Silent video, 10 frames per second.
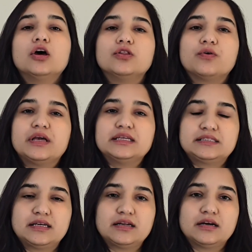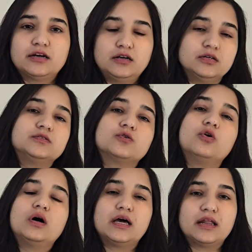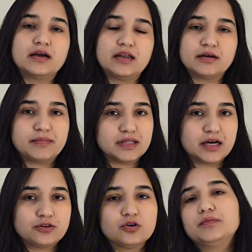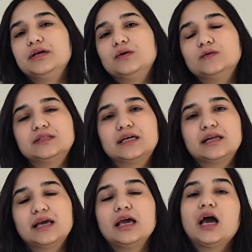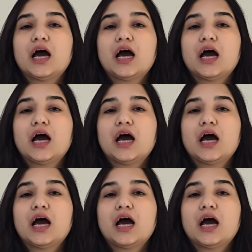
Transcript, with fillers: तो इस तरह उसको अलग अलग पदार्थों में यूज़ करके